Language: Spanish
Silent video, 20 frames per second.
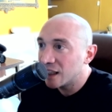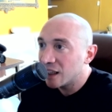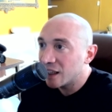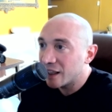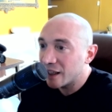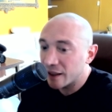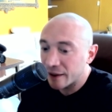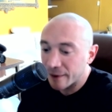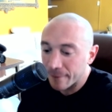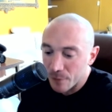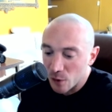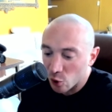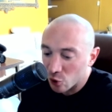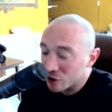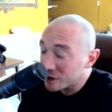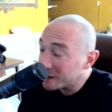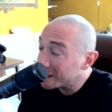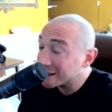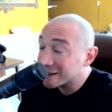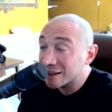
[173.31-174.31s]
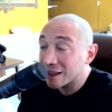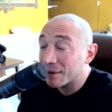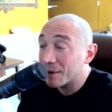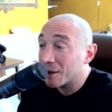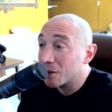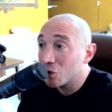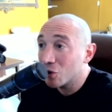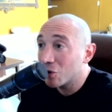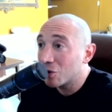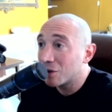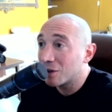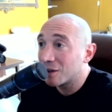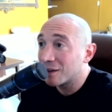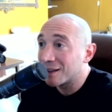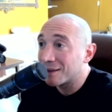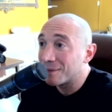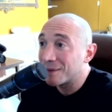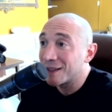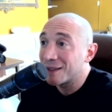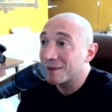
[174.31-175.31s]
Eh, hoy día estaba yo,
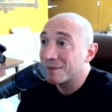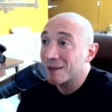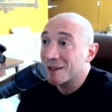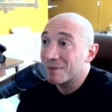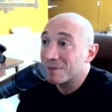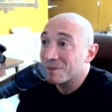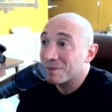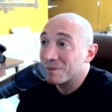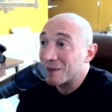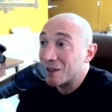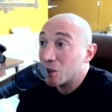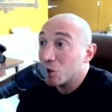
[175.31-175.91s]
me,